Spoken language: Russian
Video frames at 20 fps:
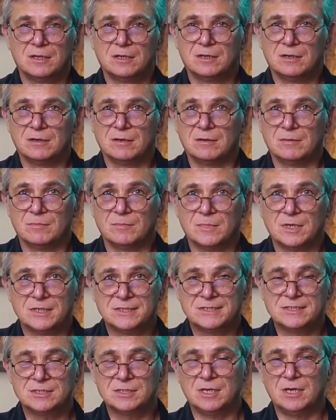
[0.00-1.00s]
э,
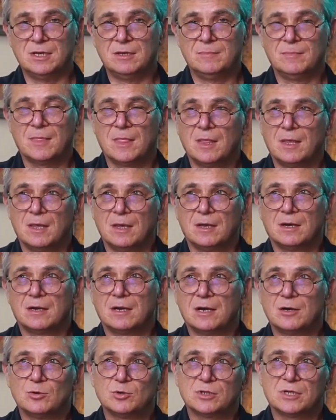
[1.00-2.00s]
эссе,
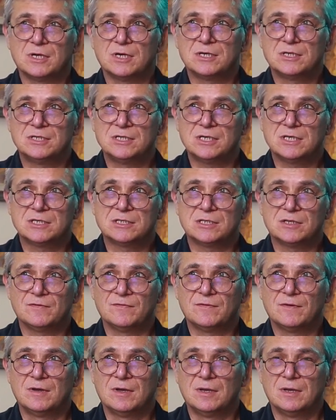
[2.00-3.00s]
коротких текстов.